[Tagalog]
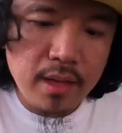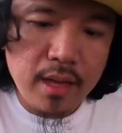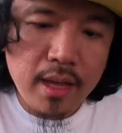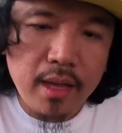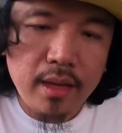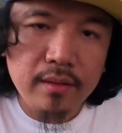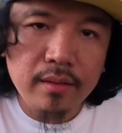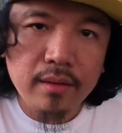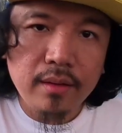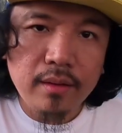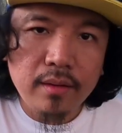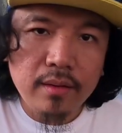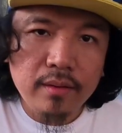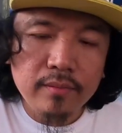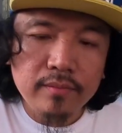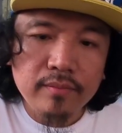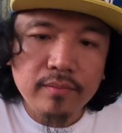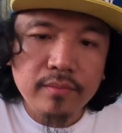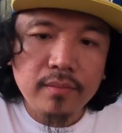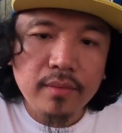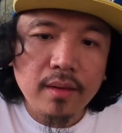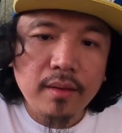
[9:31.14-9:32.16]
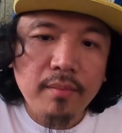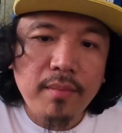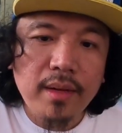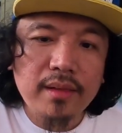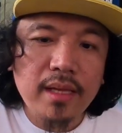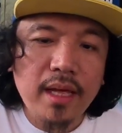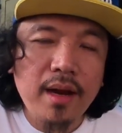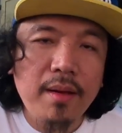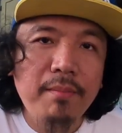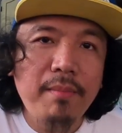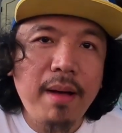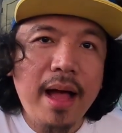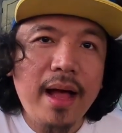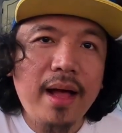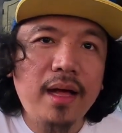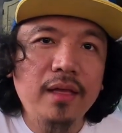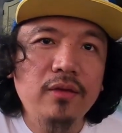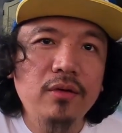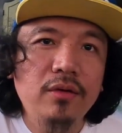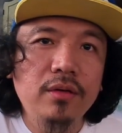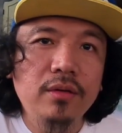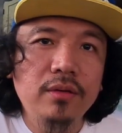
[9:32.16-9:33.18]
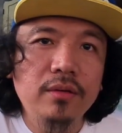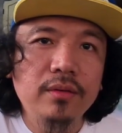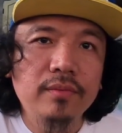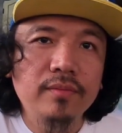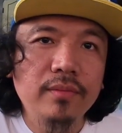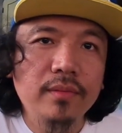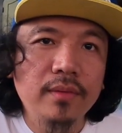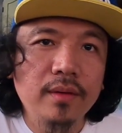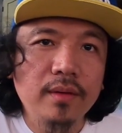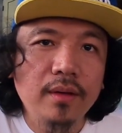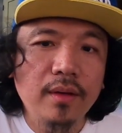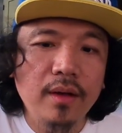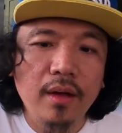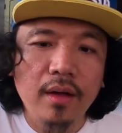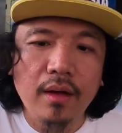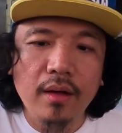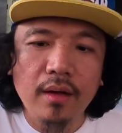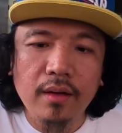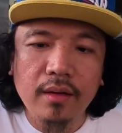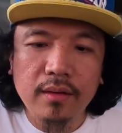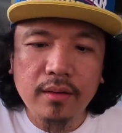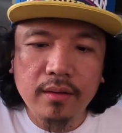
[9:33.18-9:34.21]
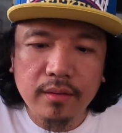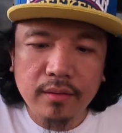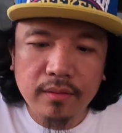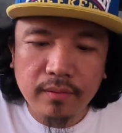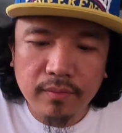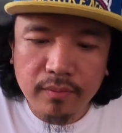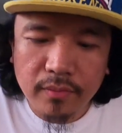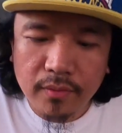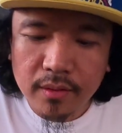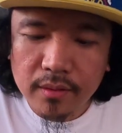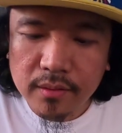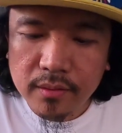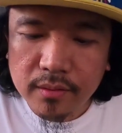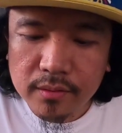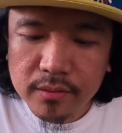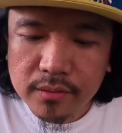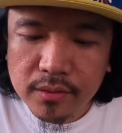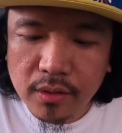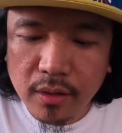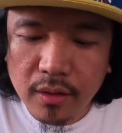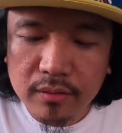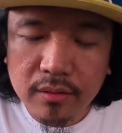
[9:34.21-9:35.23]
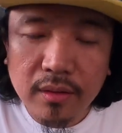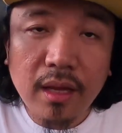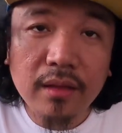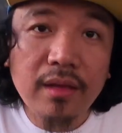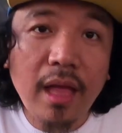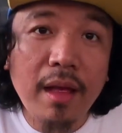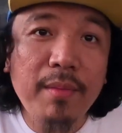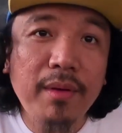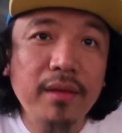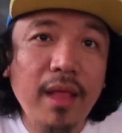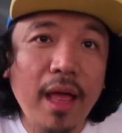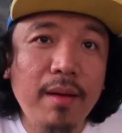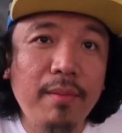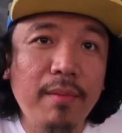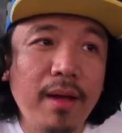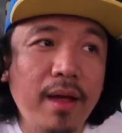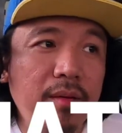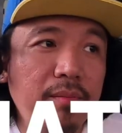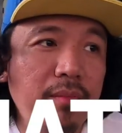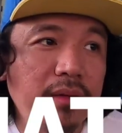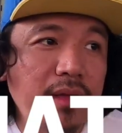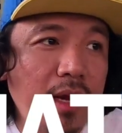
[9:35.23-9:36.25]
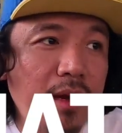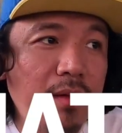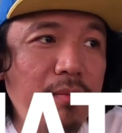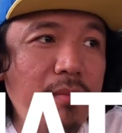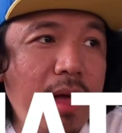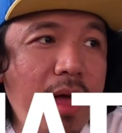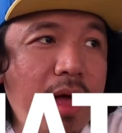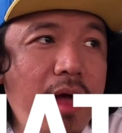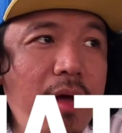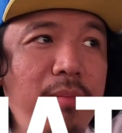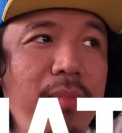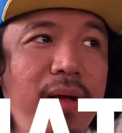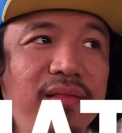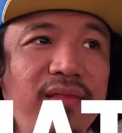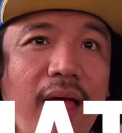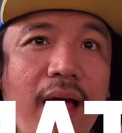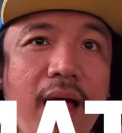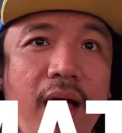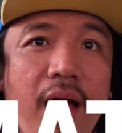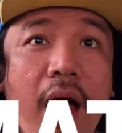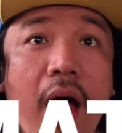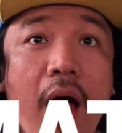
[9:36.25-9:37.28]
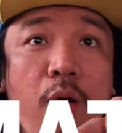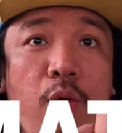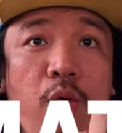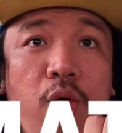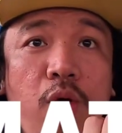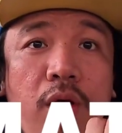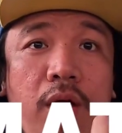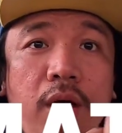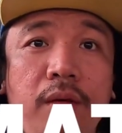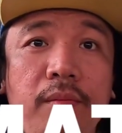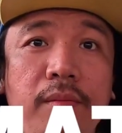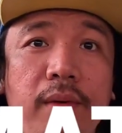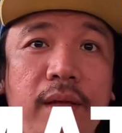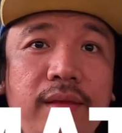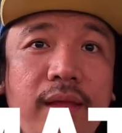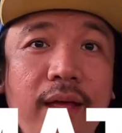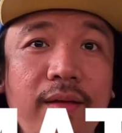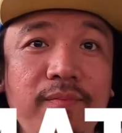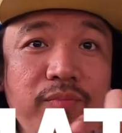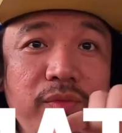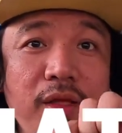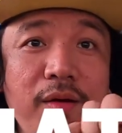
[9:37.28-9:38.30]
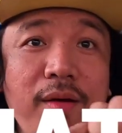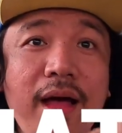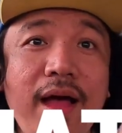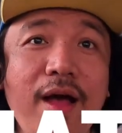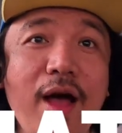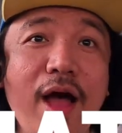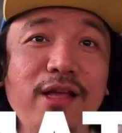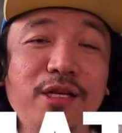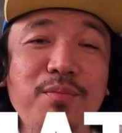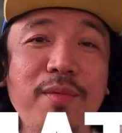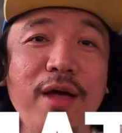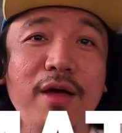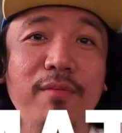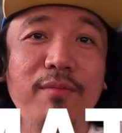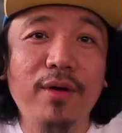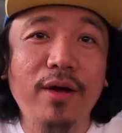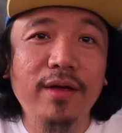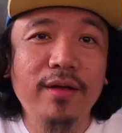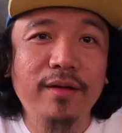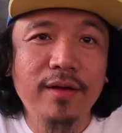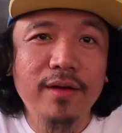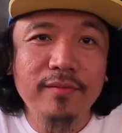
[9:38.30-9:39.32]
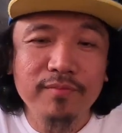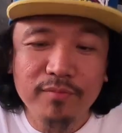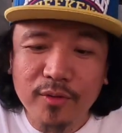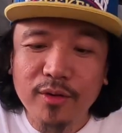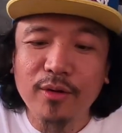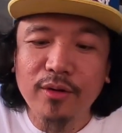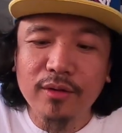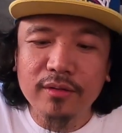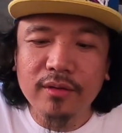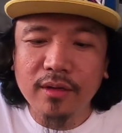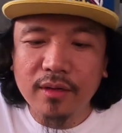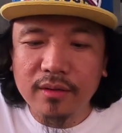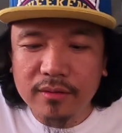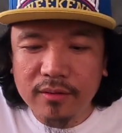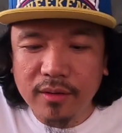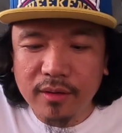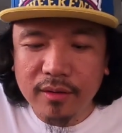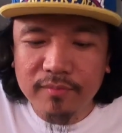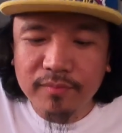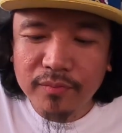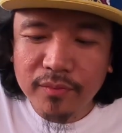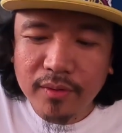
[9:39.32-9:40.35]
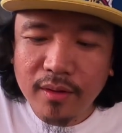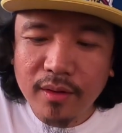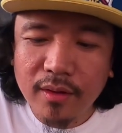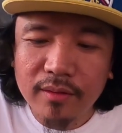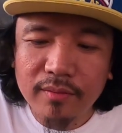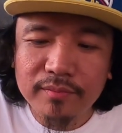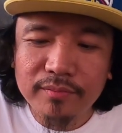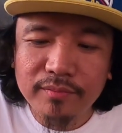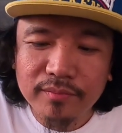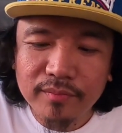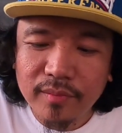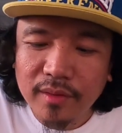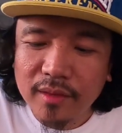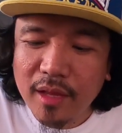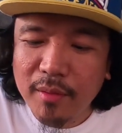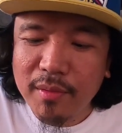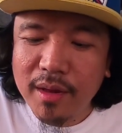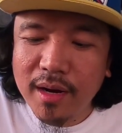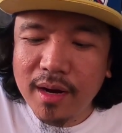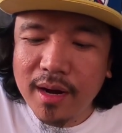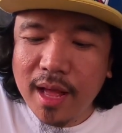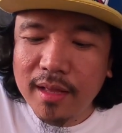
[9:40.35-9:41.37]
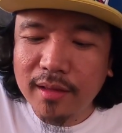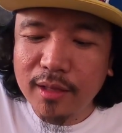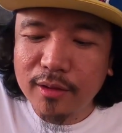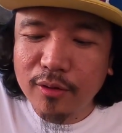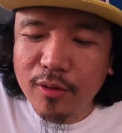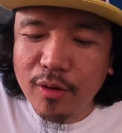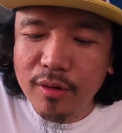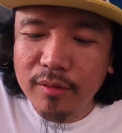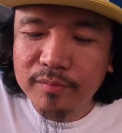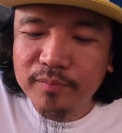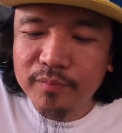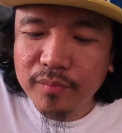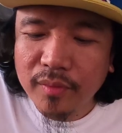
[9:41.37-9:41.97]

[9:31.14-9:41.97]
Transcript: Yan. Mata ng? Mata ng baka to. Ah, baka. Oo. So, tama-tama, mata ng baka, mata, kaw. di ba? Ayos ba yan, boy? Good, good, good. Good, good, good. Lusot, lusot. Tikman na natin to.